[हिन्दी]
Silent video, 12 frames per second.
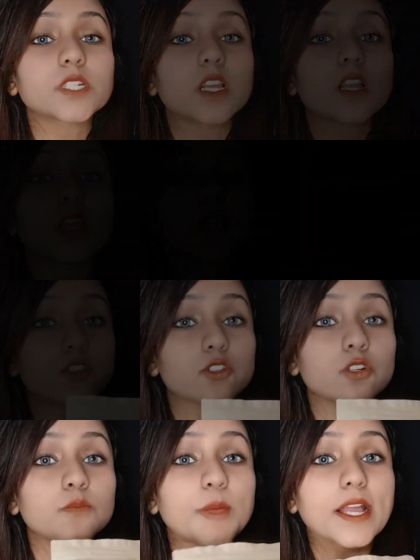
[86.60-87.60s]
और ये जो
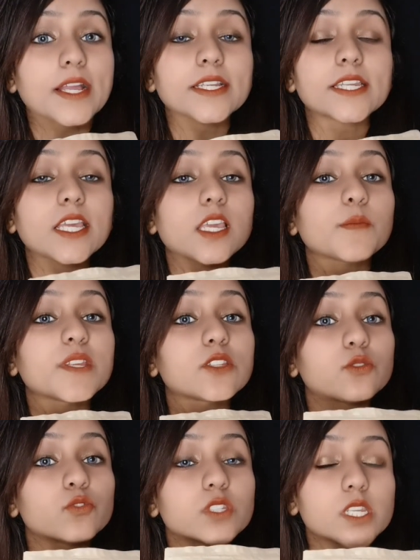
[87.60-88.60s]
तो पैकेट है ये मेरी
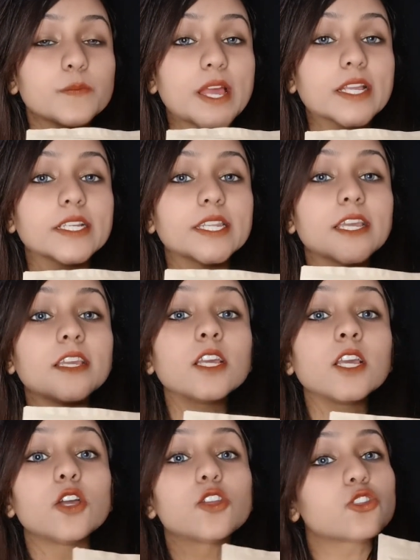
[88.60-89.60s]
दूसरी पैकेट है
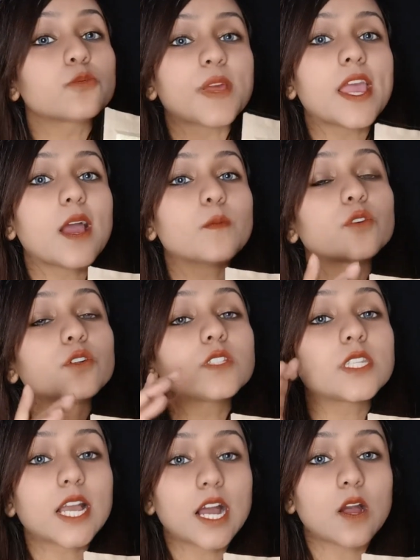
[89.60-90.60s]
तो मैं आपको
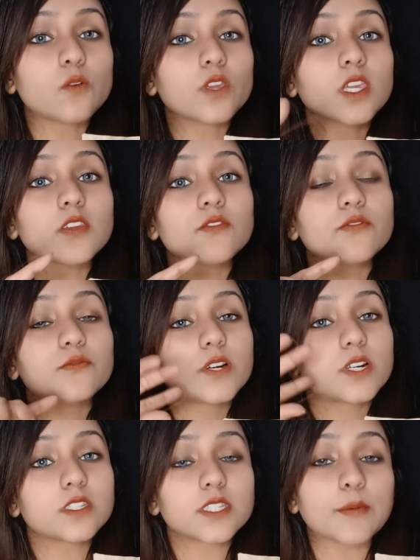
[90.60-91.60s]
दिखाऊंगी कि
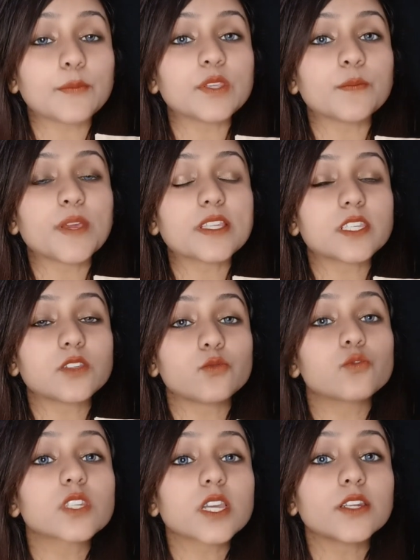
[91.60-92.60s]
फ़र्स्ट टाइम जब मैं इसे
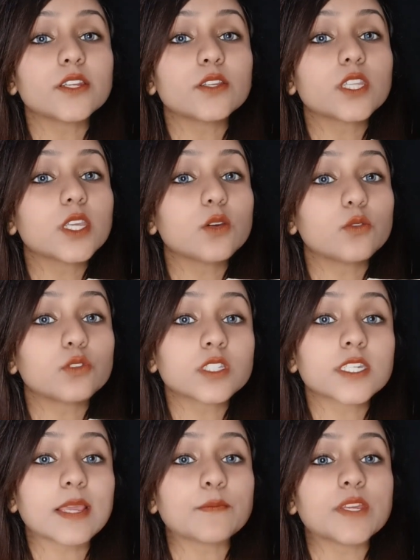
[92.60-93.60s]
यूज़ कर रही थी उस
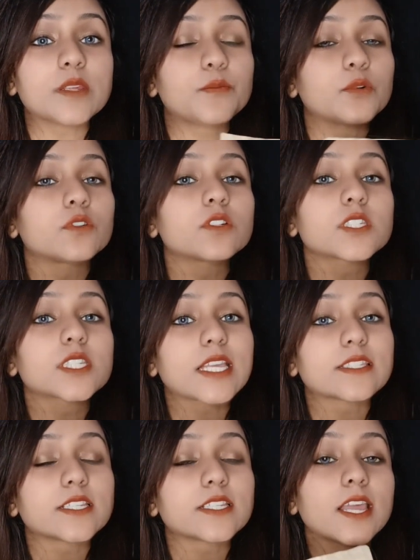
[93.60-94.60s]
टाइम मेरे पोर्स
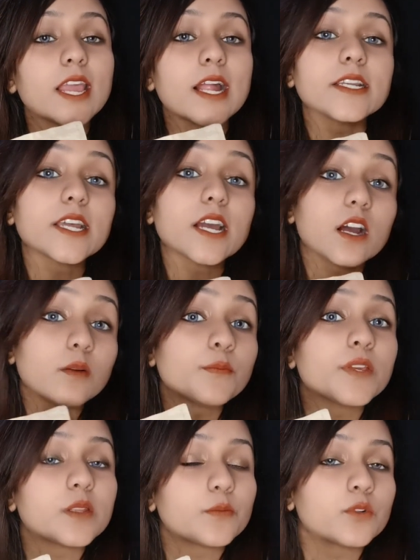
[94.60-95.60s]
कैसे थे एंड अब
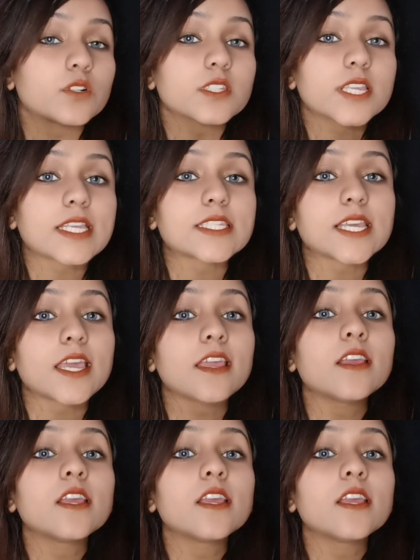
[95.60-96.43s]
मेरे पोर्स कैसे हैं